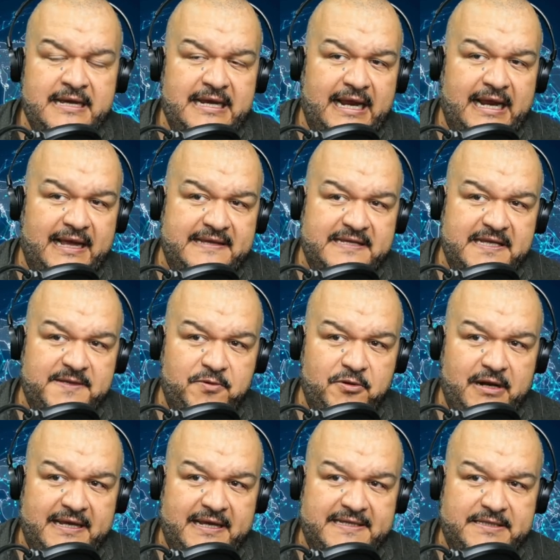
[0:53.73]
La agencia de
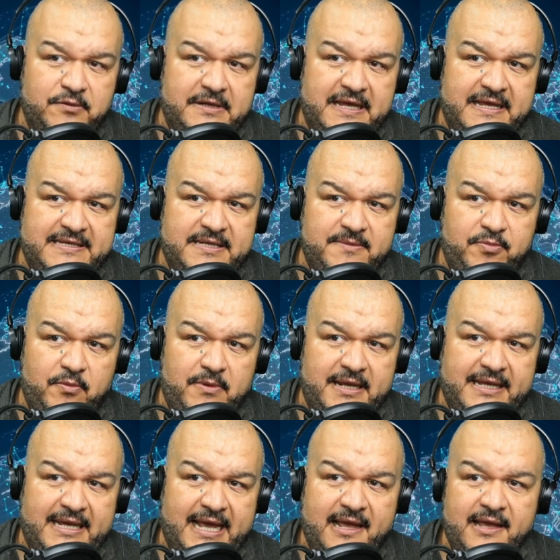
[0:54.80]
espionaje estadounidense
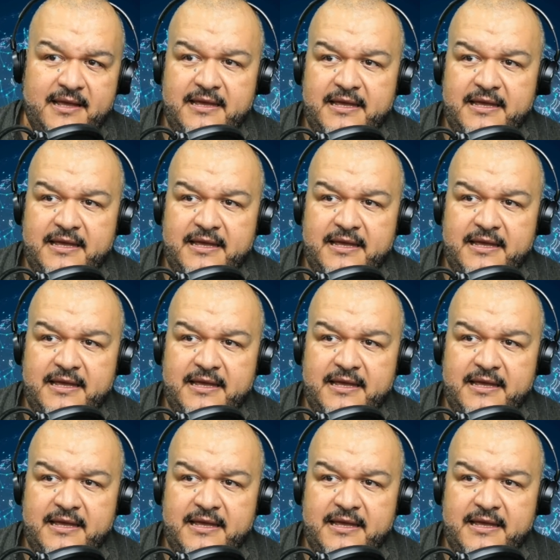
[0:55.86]
publica